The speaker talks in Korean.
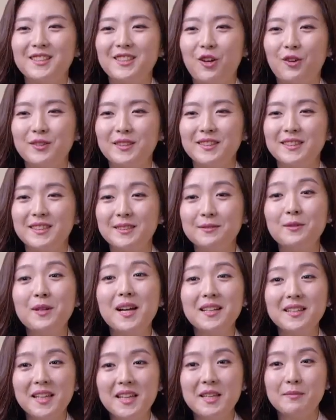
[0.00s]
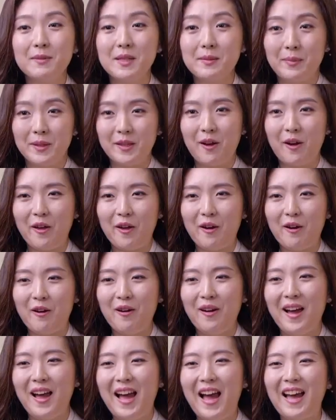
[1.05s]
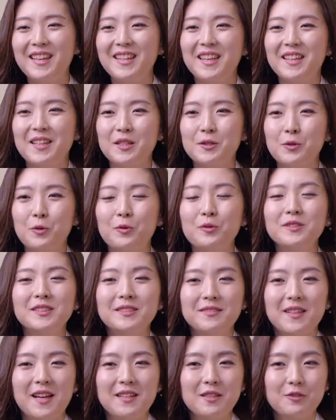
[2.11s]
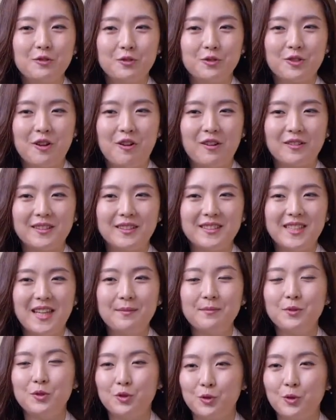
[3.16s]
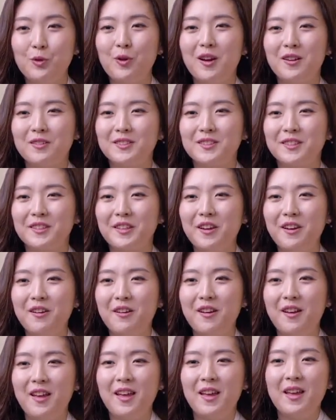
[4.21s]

저는 습관의 힘을 믿어요. 아이에게 좋은 습관을 주는 것 참 중요하거든요.